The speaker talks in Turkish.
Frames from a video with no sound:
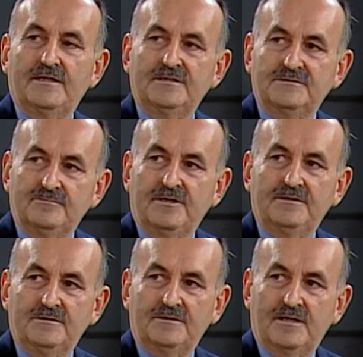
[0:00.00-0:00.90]
Kasım
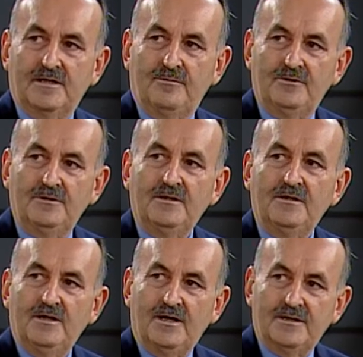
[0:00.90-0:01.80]
ayının rakamı.
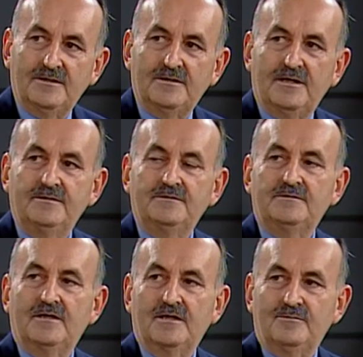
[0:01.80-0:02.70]
Aralık ayının
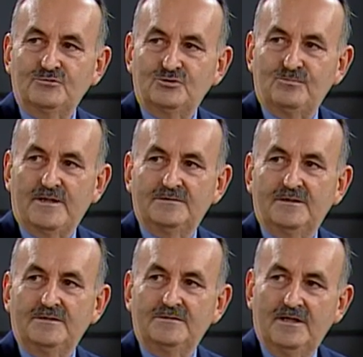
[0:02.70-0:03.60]
rakamı Şubat
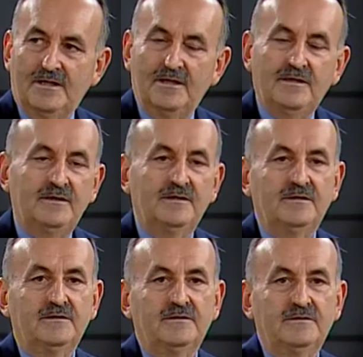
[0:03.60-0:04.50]
ayında
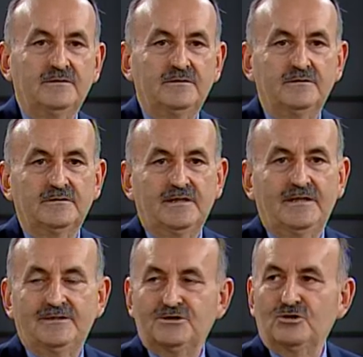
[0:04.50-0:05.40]
e,
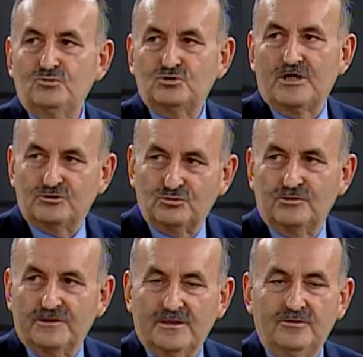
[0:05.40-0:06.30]
gelecek. 3 ay
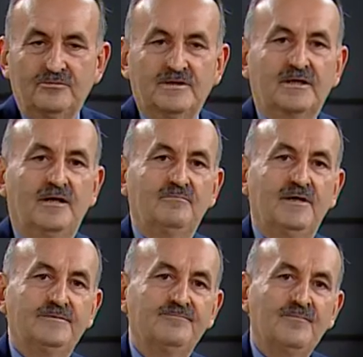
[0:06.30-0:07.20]
sonra geliyor
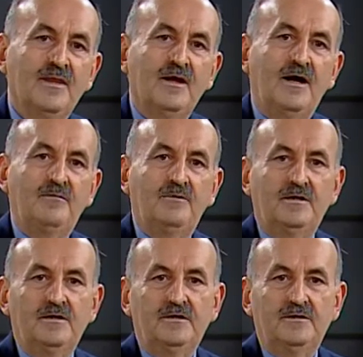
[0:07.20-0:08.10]
rakamlar.
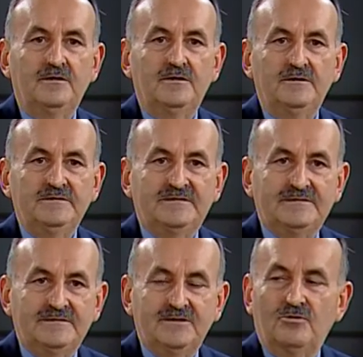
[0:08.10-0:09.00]
Ama e,
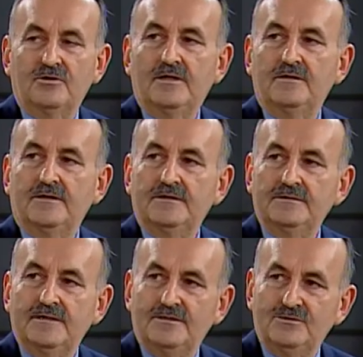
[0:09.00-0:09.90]
işsizlik
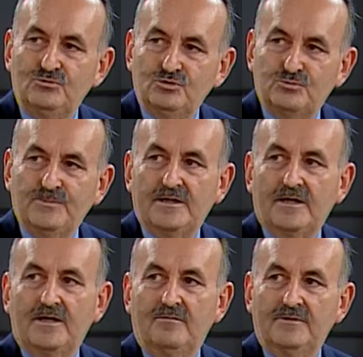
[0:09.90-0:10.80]
oranlarındaki düşme
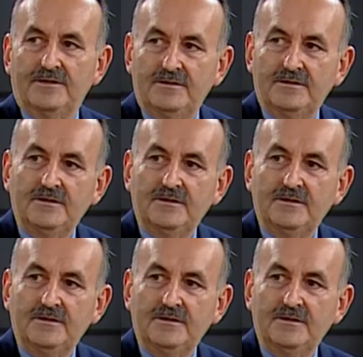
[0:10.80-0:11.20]
rakamları